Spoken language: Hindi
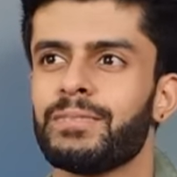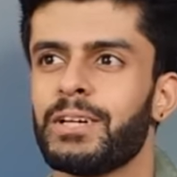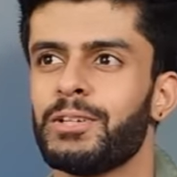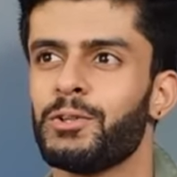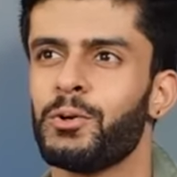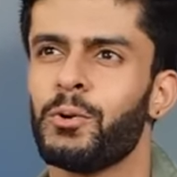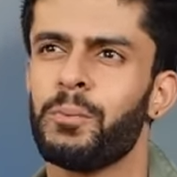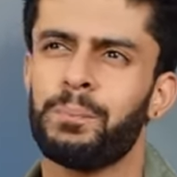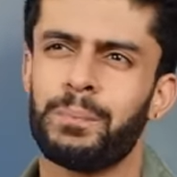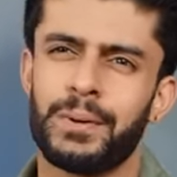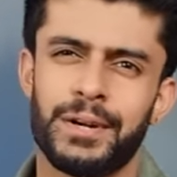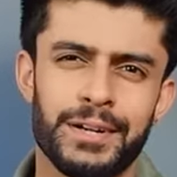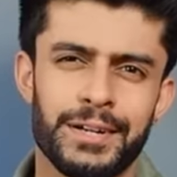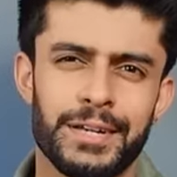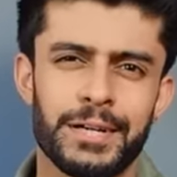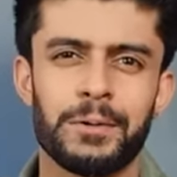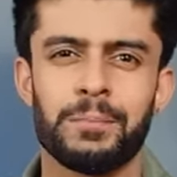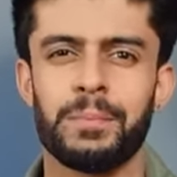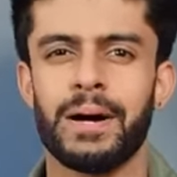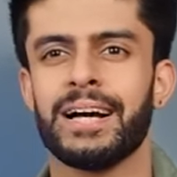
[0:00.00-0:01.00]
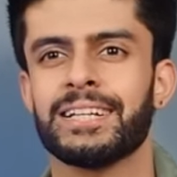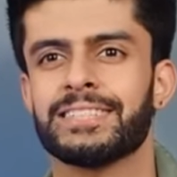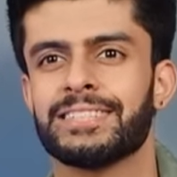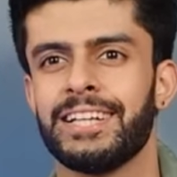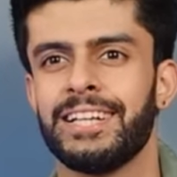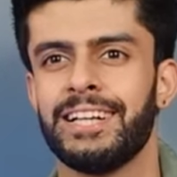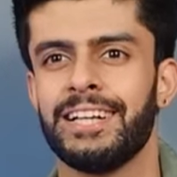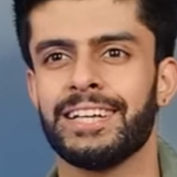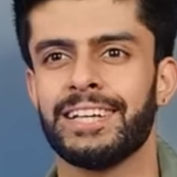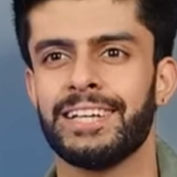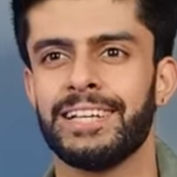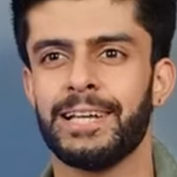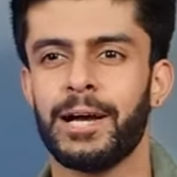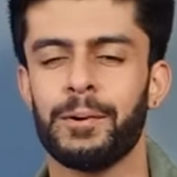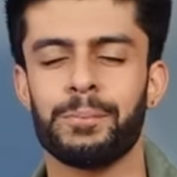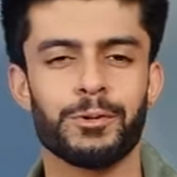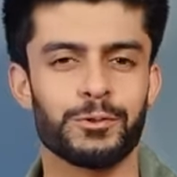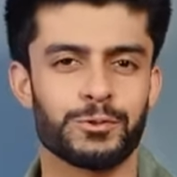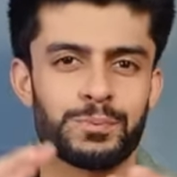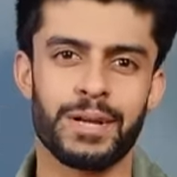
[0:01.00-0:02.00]
यू नो प्रिंटेड बैग्स ले लेंगे या
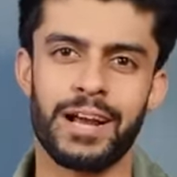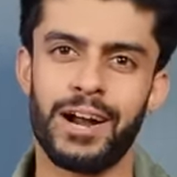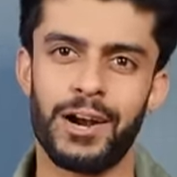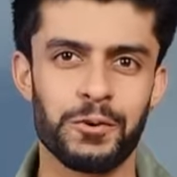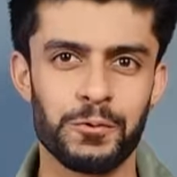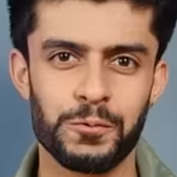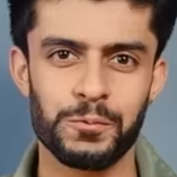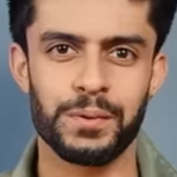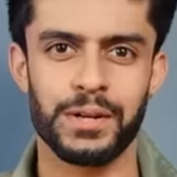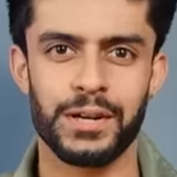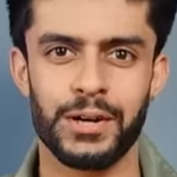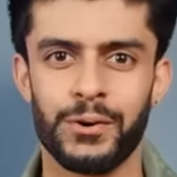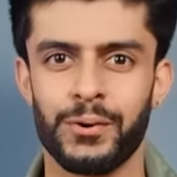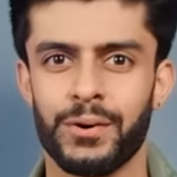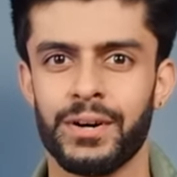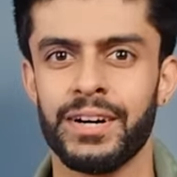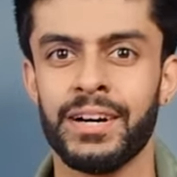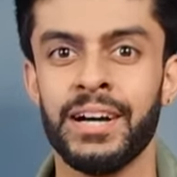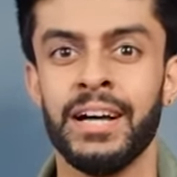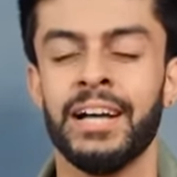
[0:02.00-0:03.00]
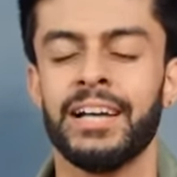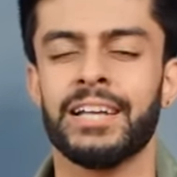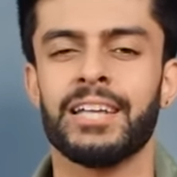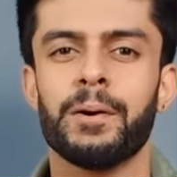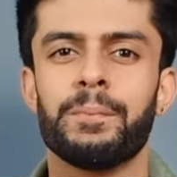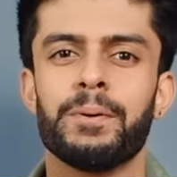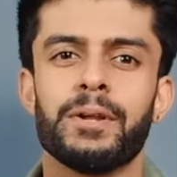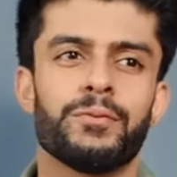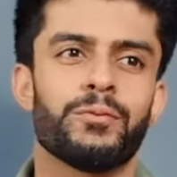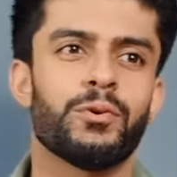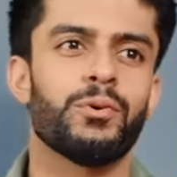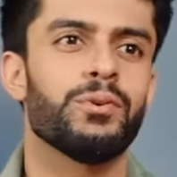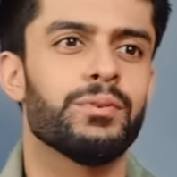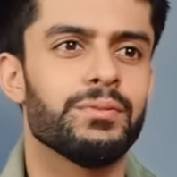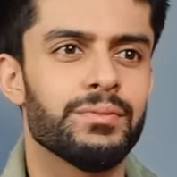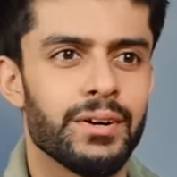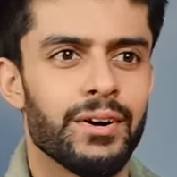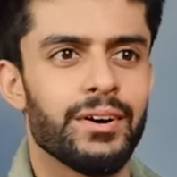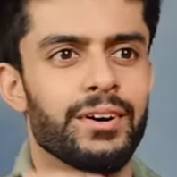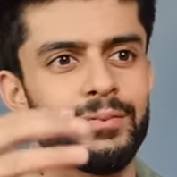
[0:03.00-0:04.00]
फिर उस पर कार्टून बना होगा या फिर वो
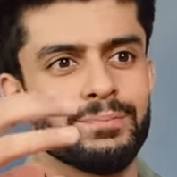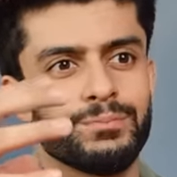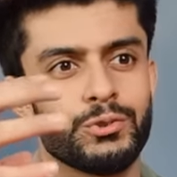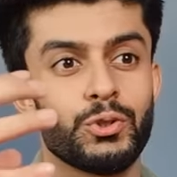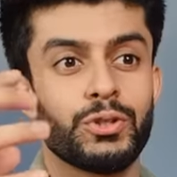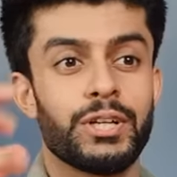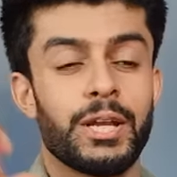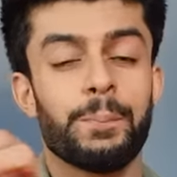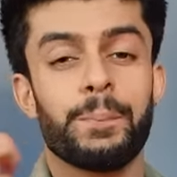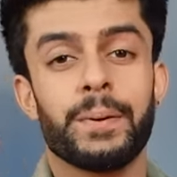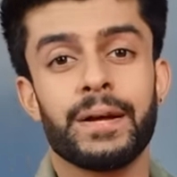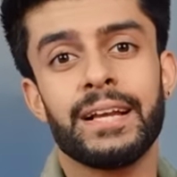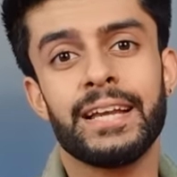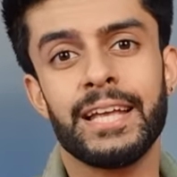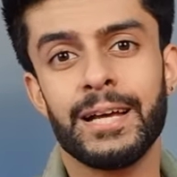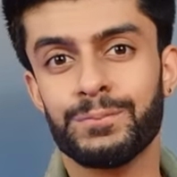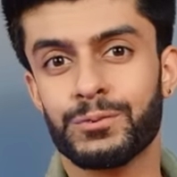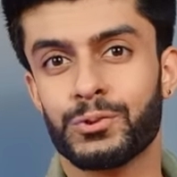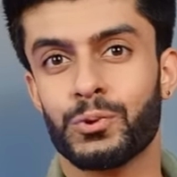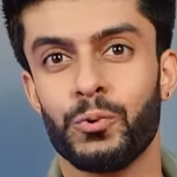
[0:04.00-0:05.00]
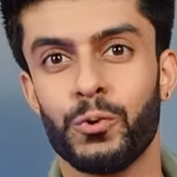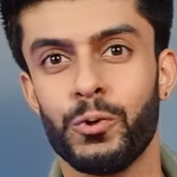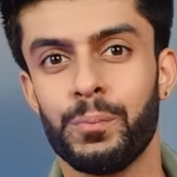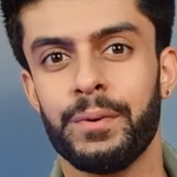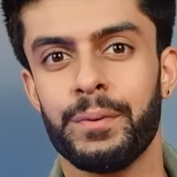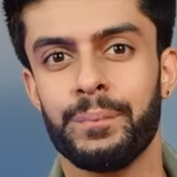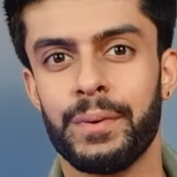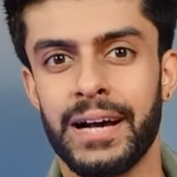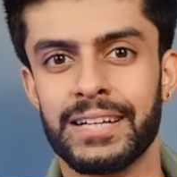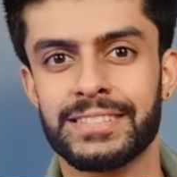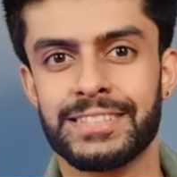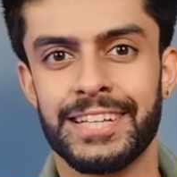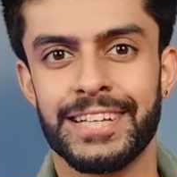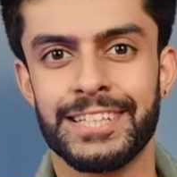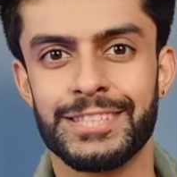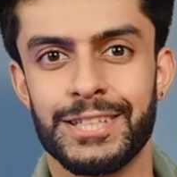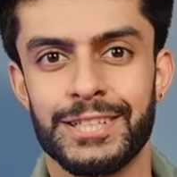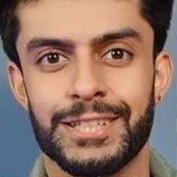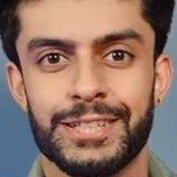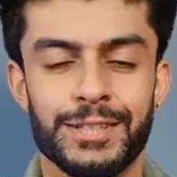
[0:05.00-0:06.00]
uh, जो टिपिकली हम स्कूल में बैग्स
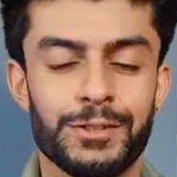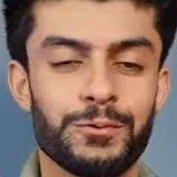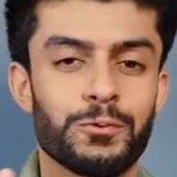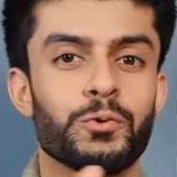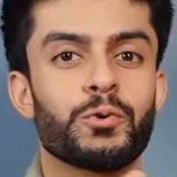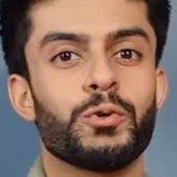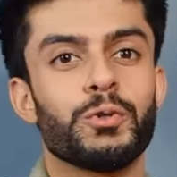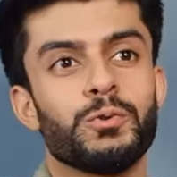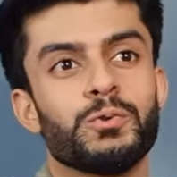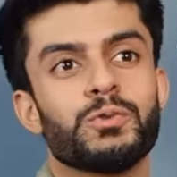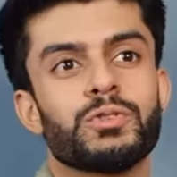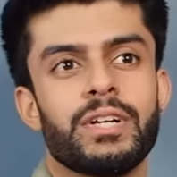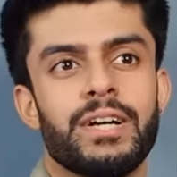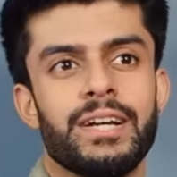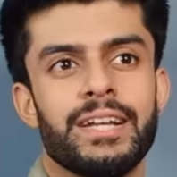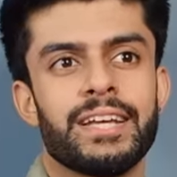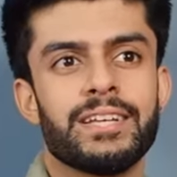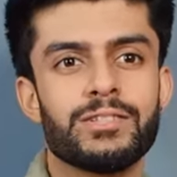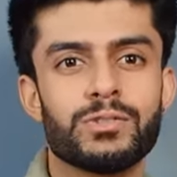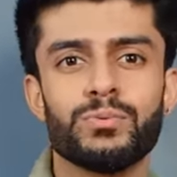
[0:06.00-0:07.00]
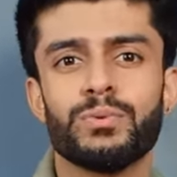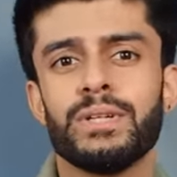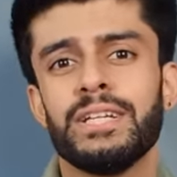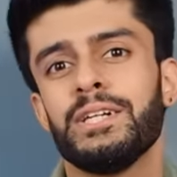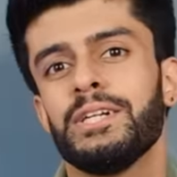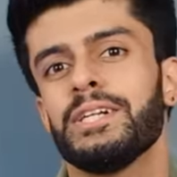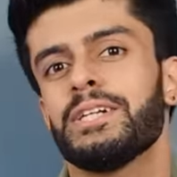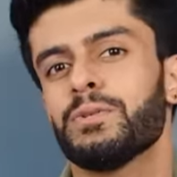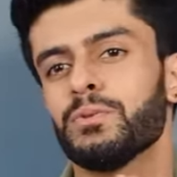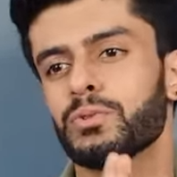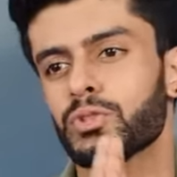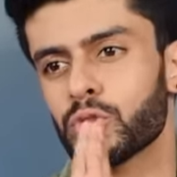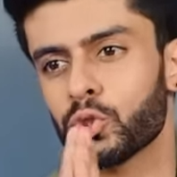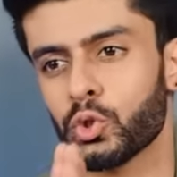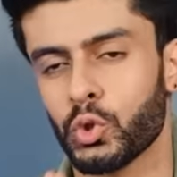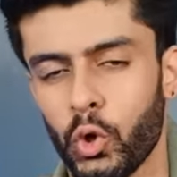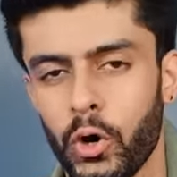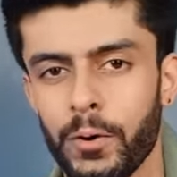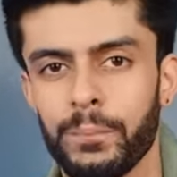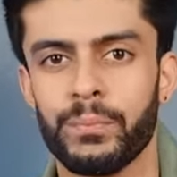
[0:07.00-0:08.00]
लेके जाते थे उनको यूज़ कर लेंगे सो वी नीड टू
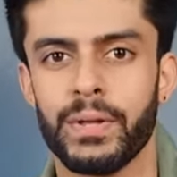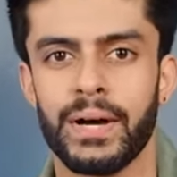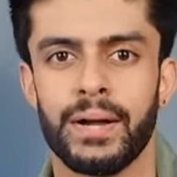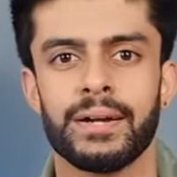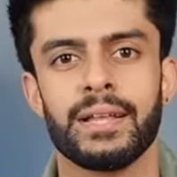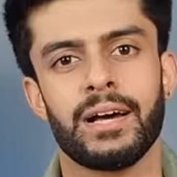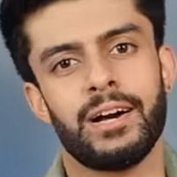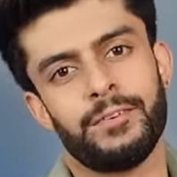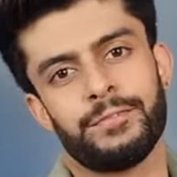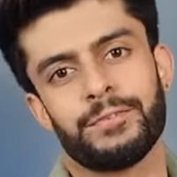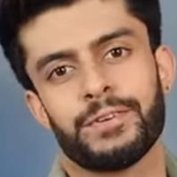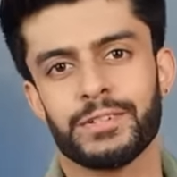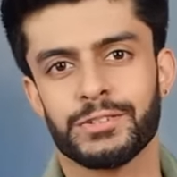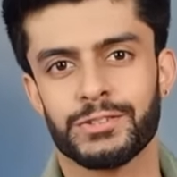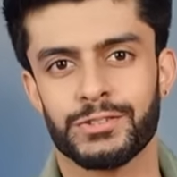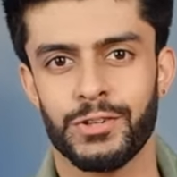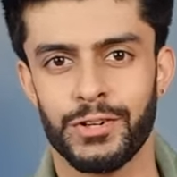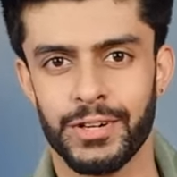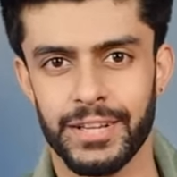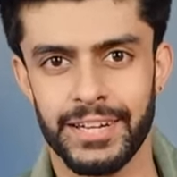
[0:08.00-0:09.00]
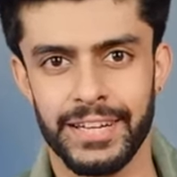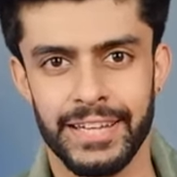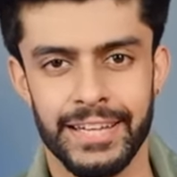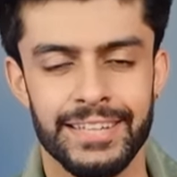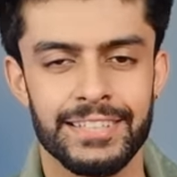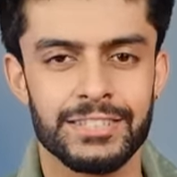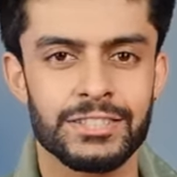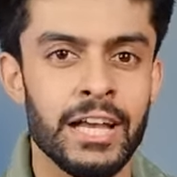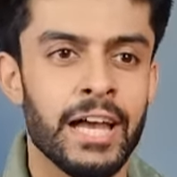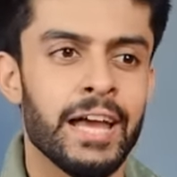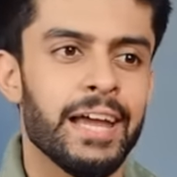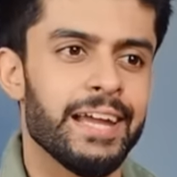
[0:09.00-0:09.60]
स्टॉप दैट आफ्टर अ सर्टन एज